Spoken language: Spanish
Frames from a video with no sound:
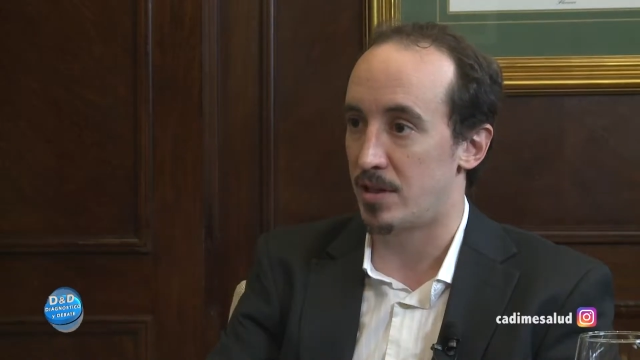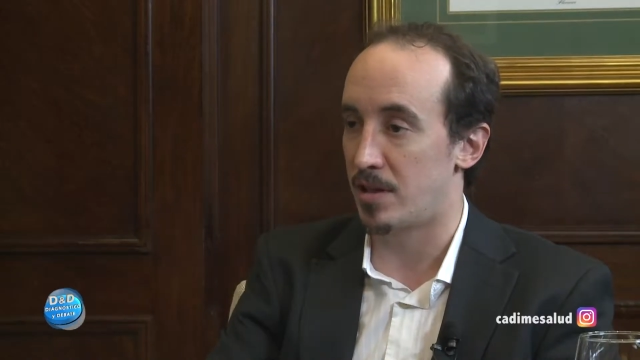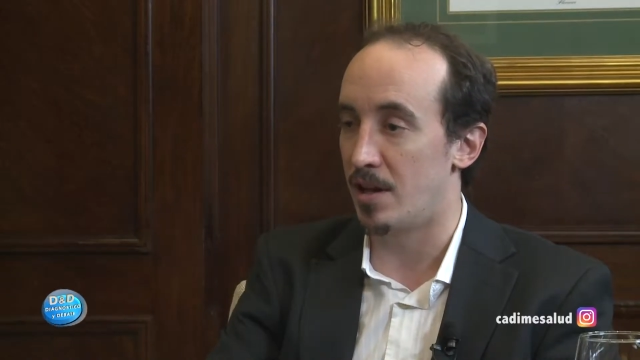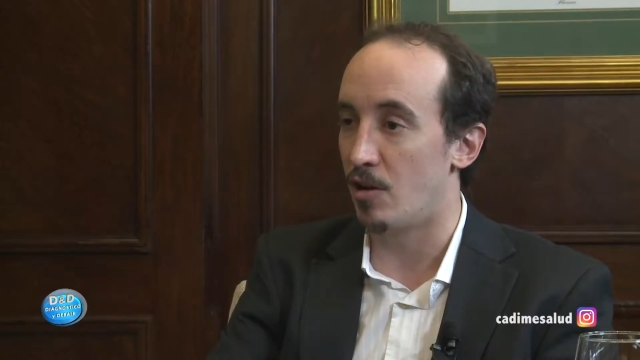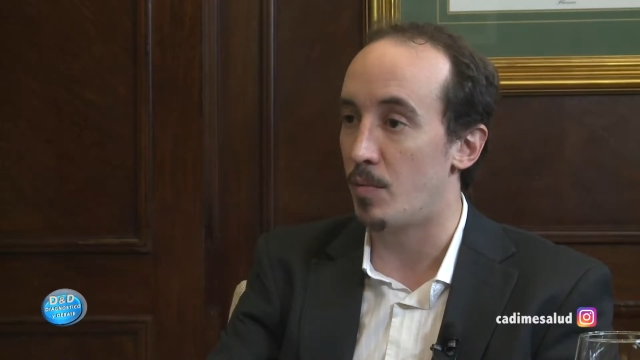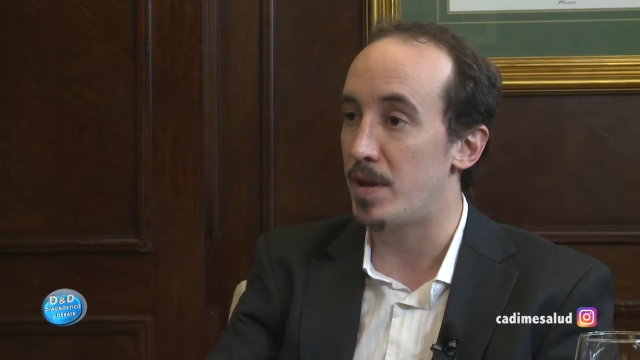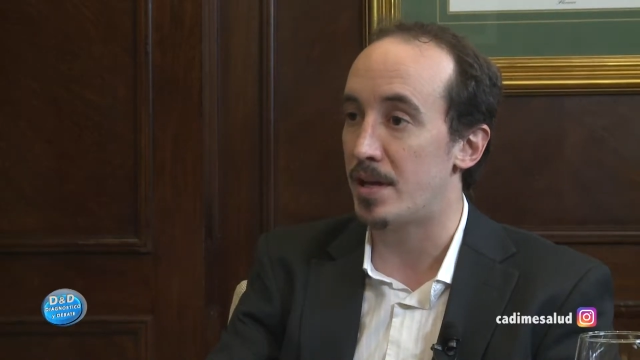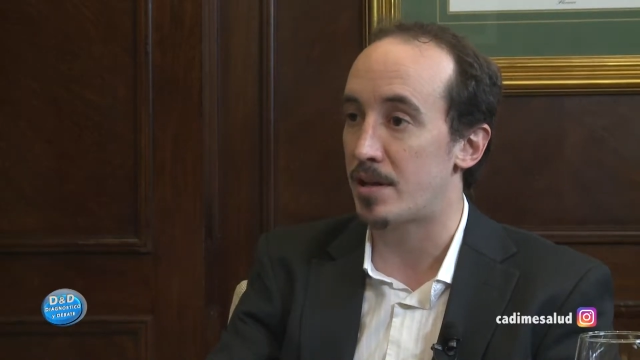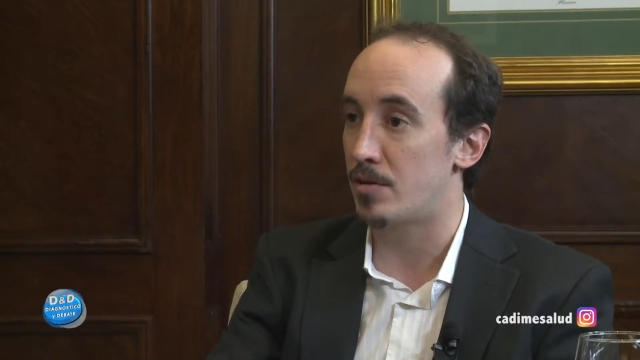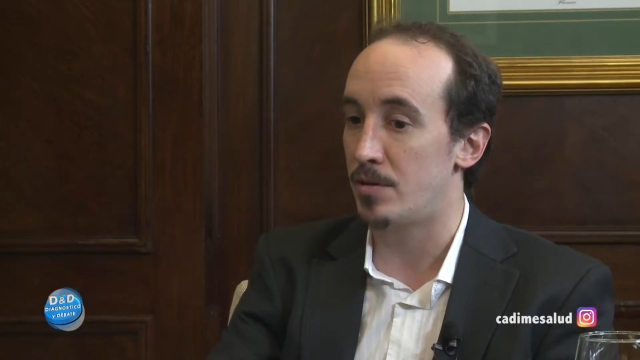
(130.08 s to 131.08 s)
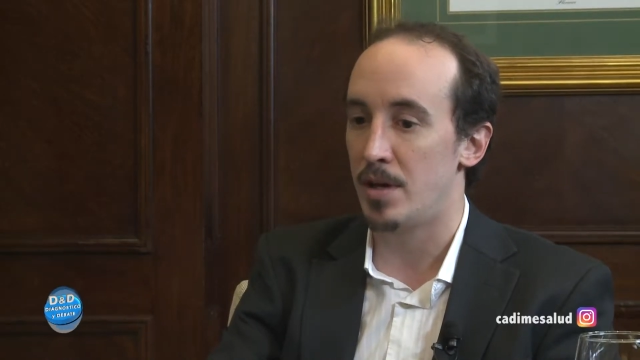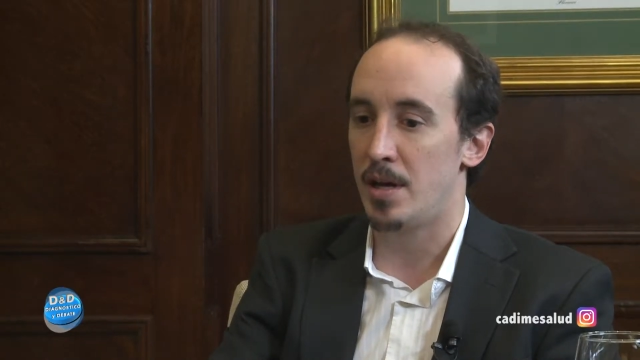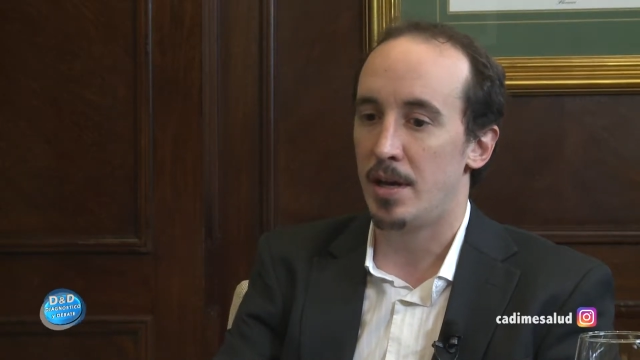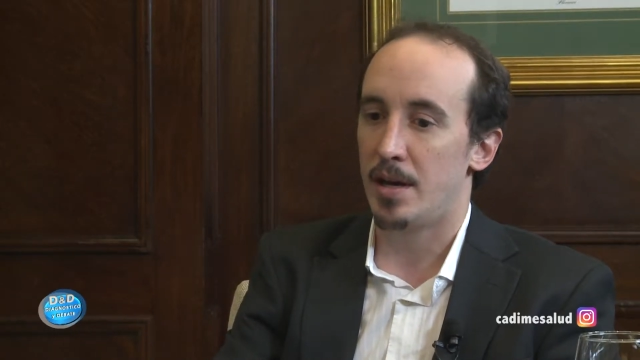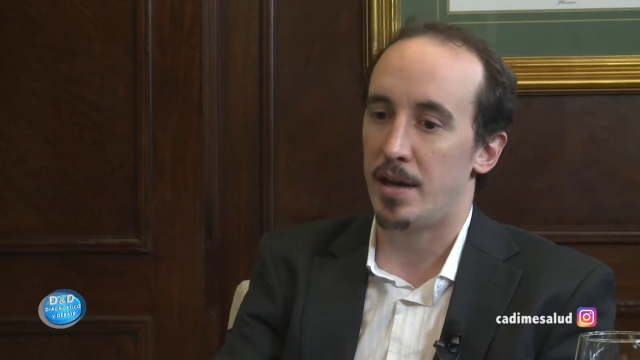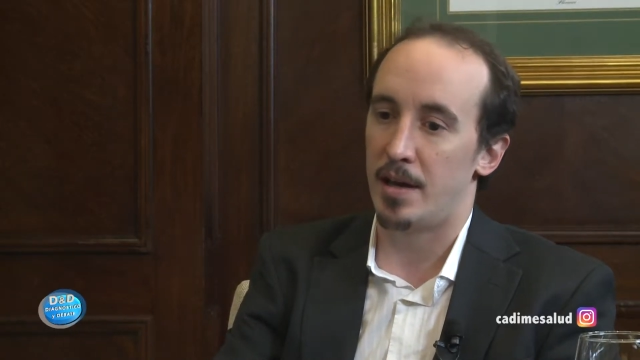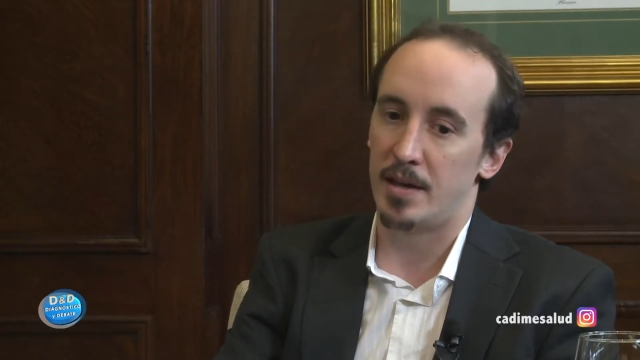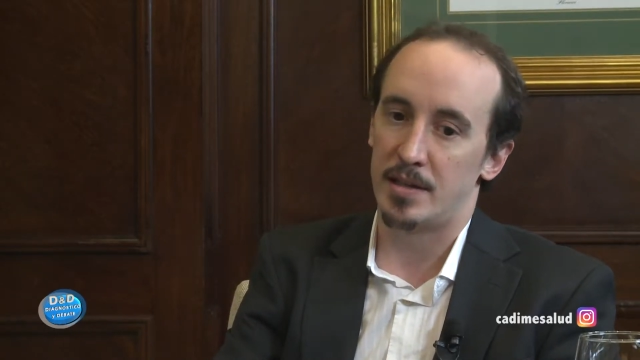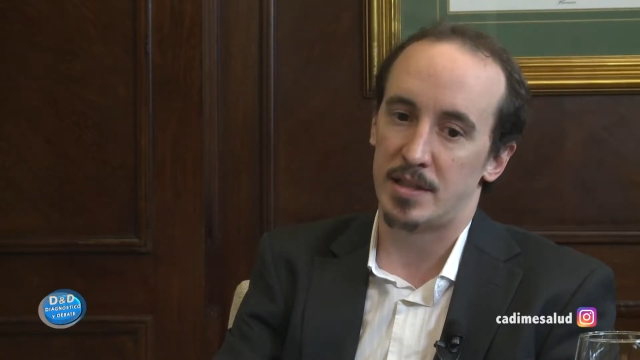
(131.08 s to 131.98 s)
entes del gobierno, eh,